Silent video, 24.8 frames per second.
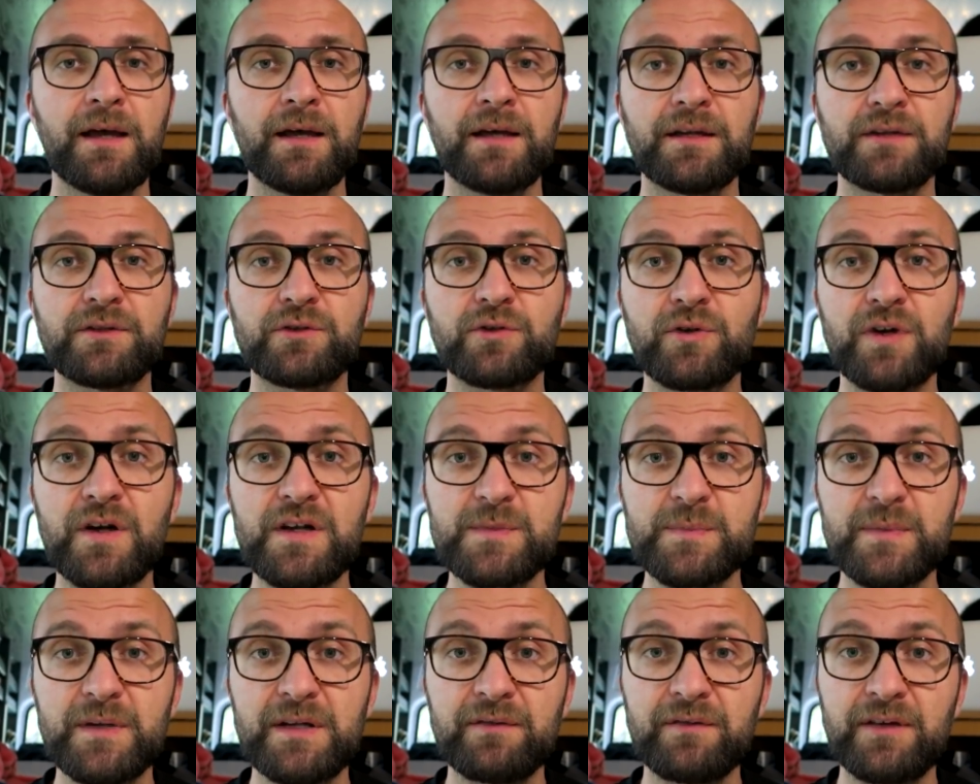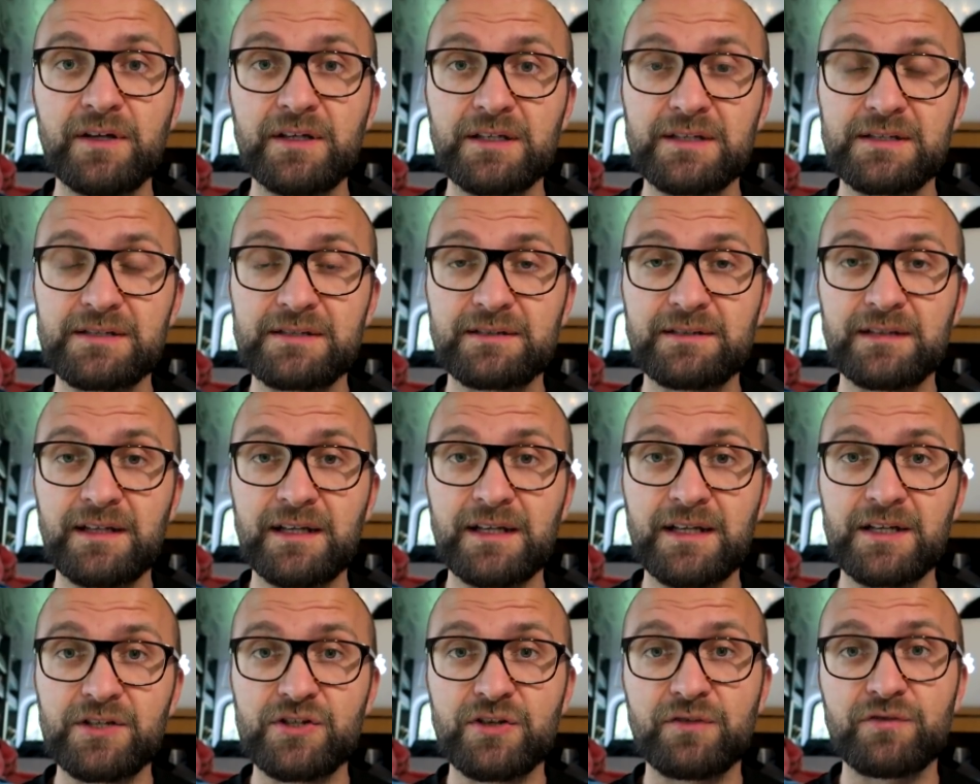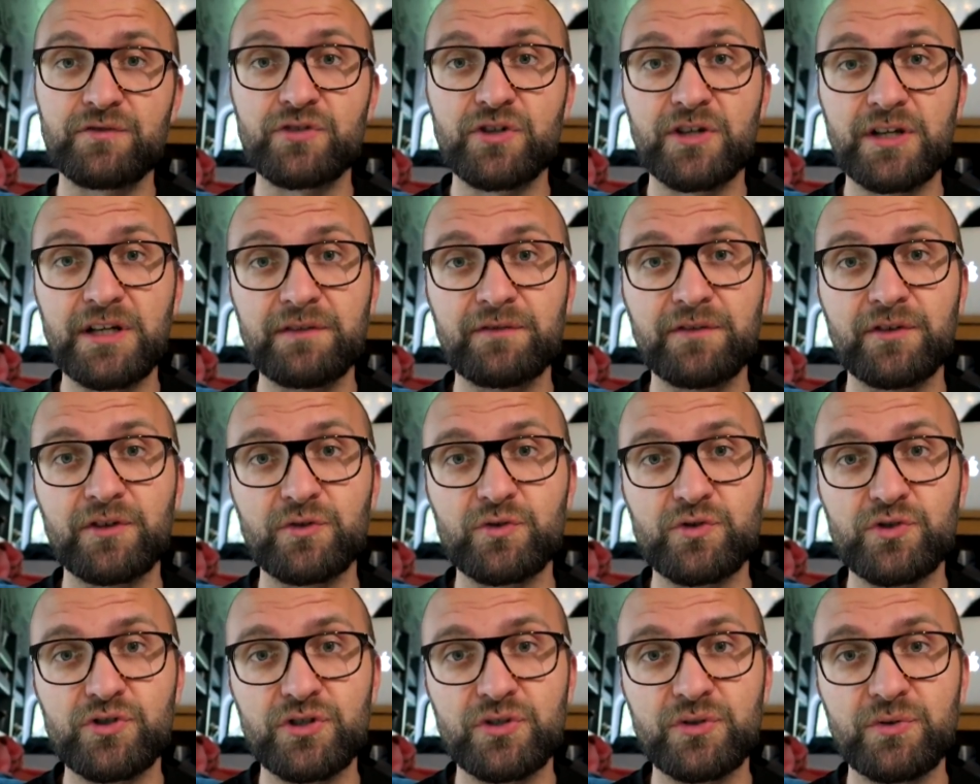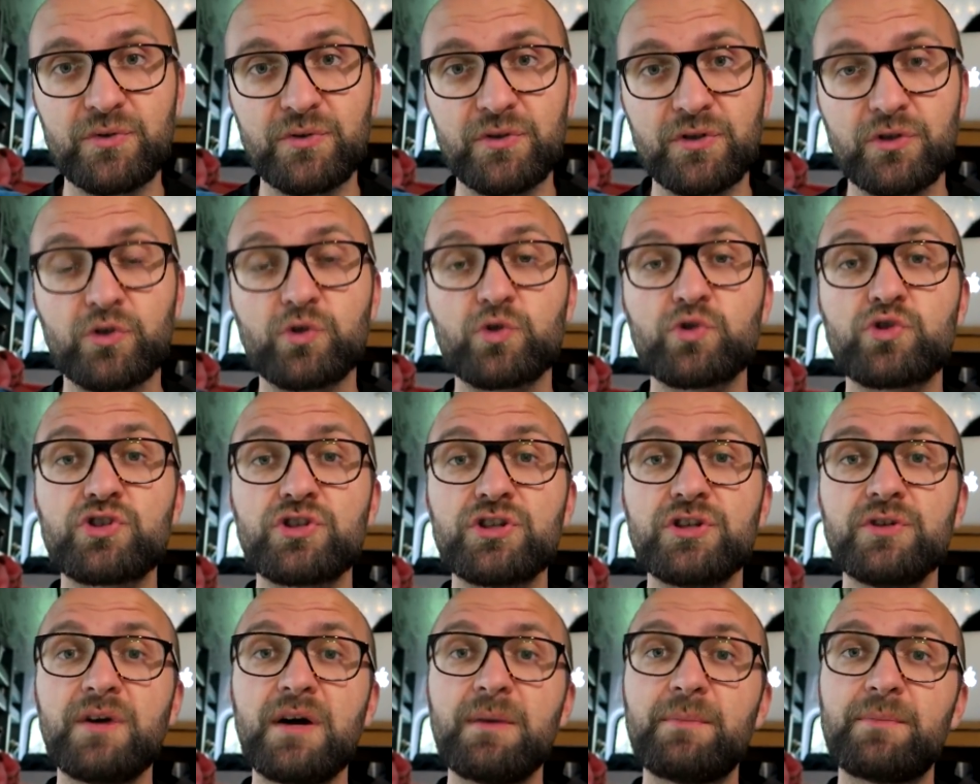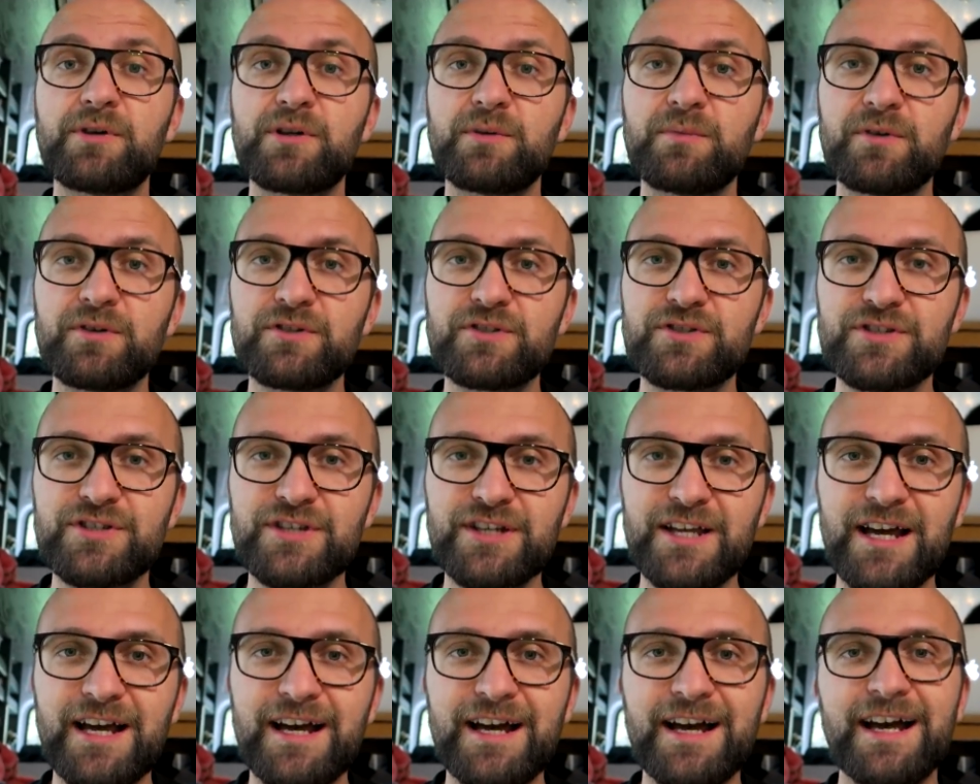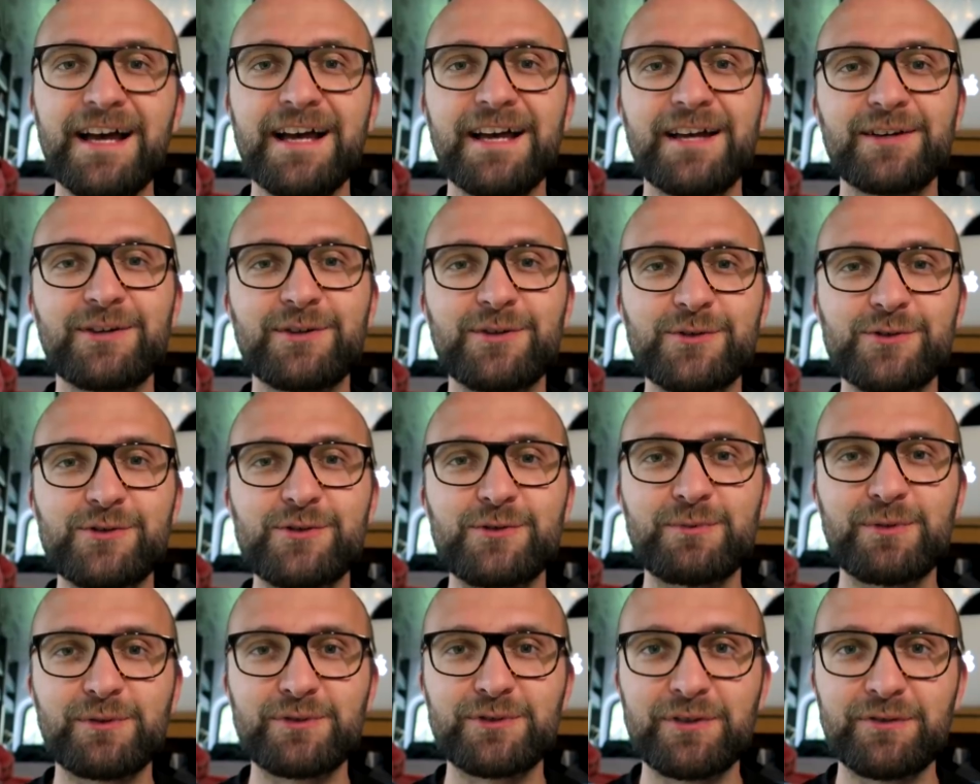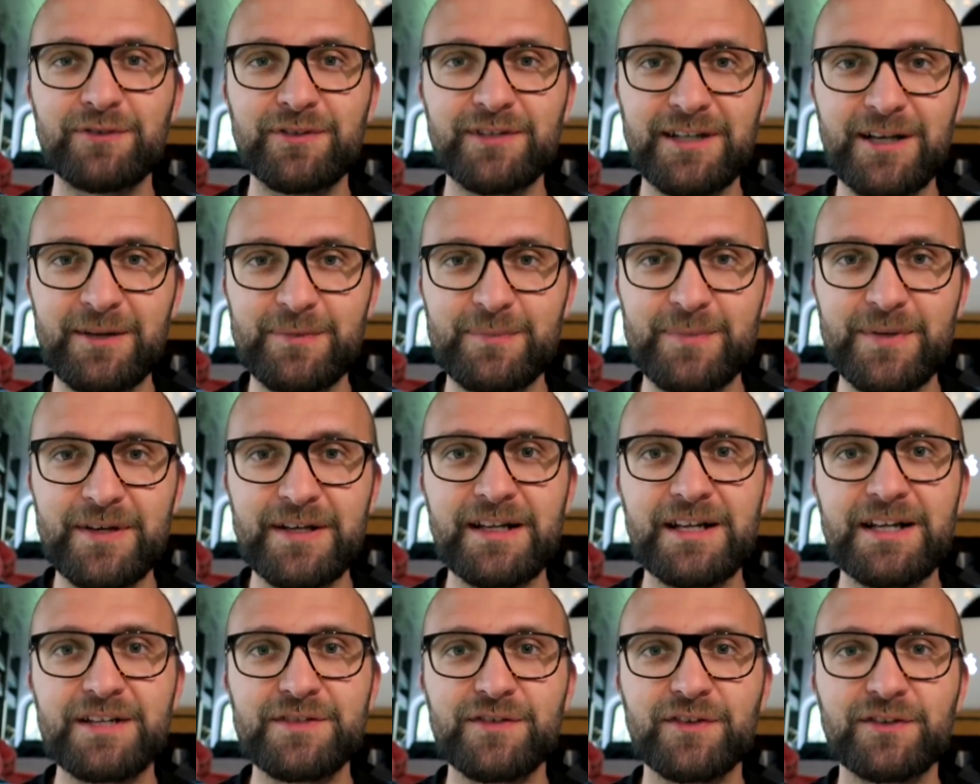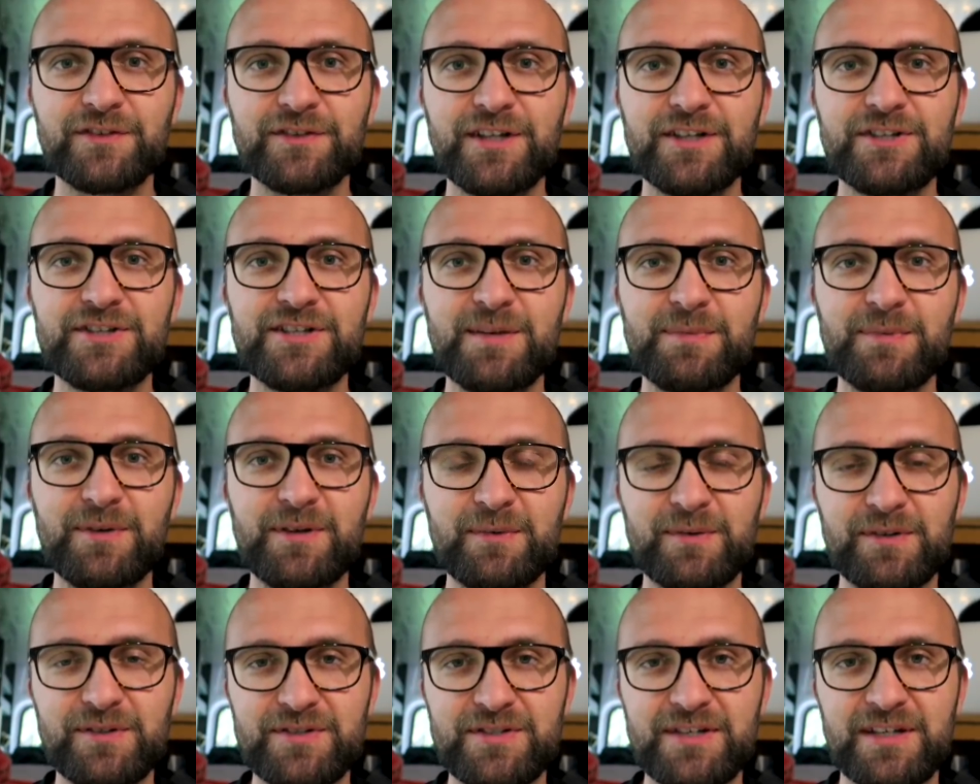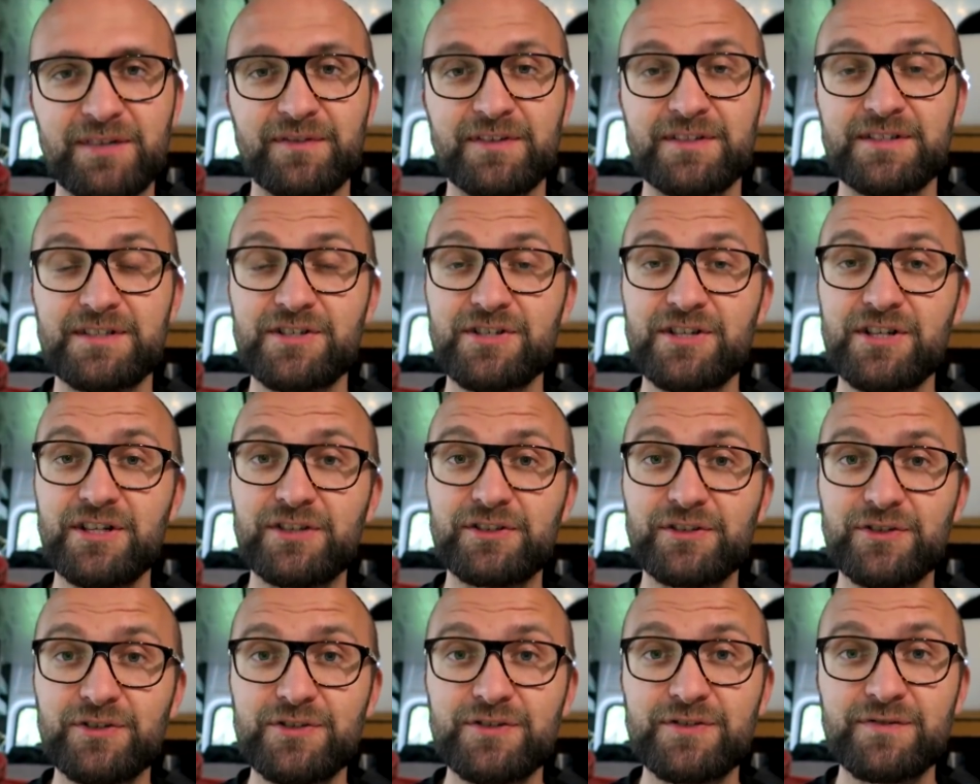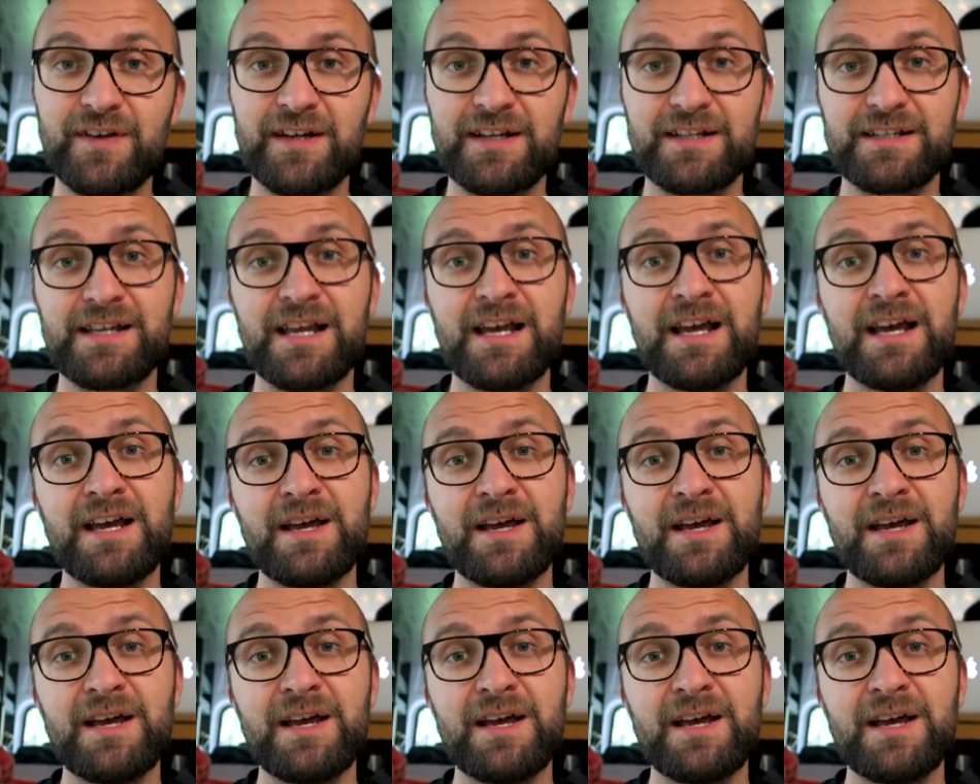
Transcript: E, druga sprawa jest taka, że wczoraj wyruszył, ruszyła promocja kursu budowy kampera, świąteczna promocja, więc jeżeli ktoś z Was